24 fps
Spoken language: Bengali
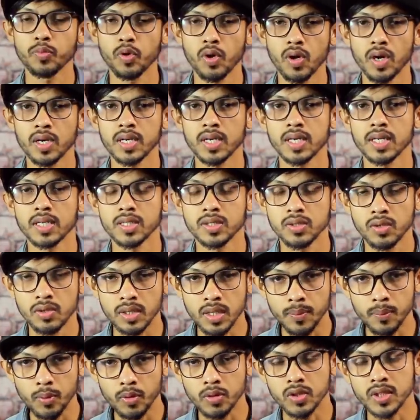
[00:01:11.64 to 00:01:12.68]
প্রকাট আকারে
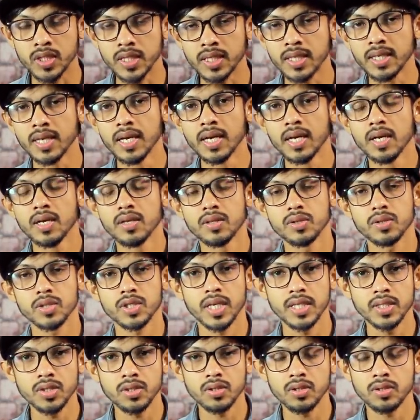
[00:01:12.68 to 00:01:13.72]
ছড়িয়ে পড়ছে তো
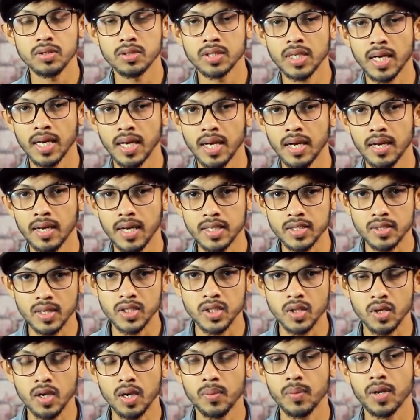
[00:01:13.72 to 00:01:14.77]
সেই জন্য যারা আসলে
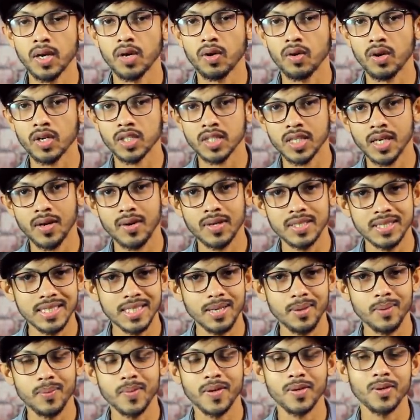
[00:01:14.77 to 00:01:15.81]
সকালবেলা রস খাওয়ার চিন্তা
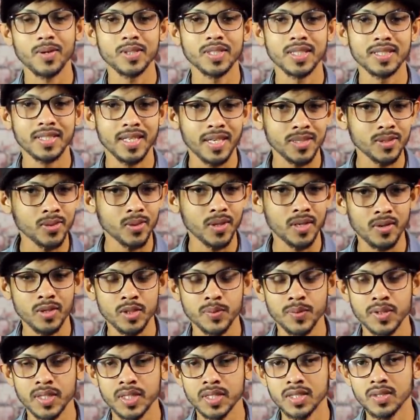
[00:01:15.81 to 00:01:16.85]
ভাবনা করছেন খেজুরের রস
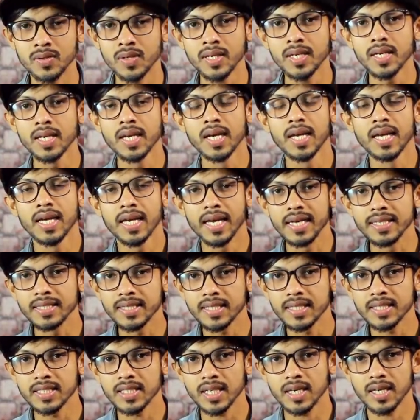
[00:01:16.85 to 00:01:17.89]
বিশেষ করে এই
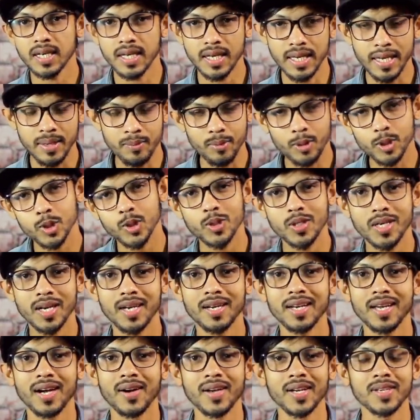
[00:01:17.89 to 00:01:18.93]
জিনিসটা এবছরটা
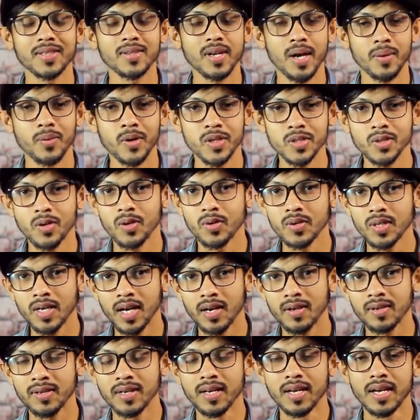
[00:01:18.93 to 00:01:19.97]
না হয় একটু অ্যাভয়েড করুন
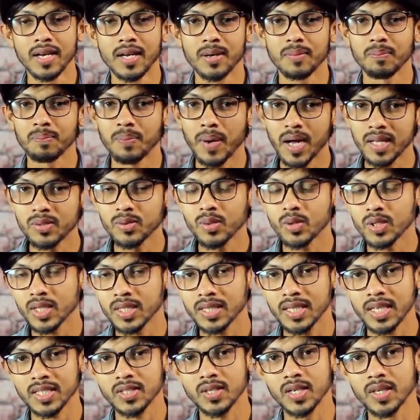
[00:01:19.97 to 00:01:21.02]
কারণ বাদুর
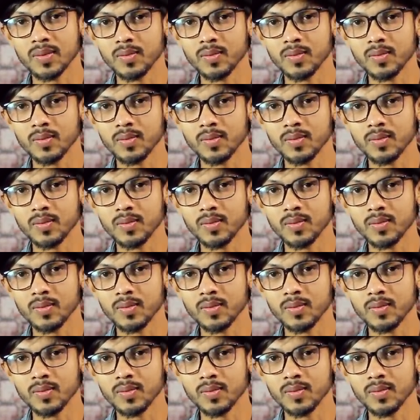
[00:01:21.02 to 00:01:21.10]
ওটাতে আসলে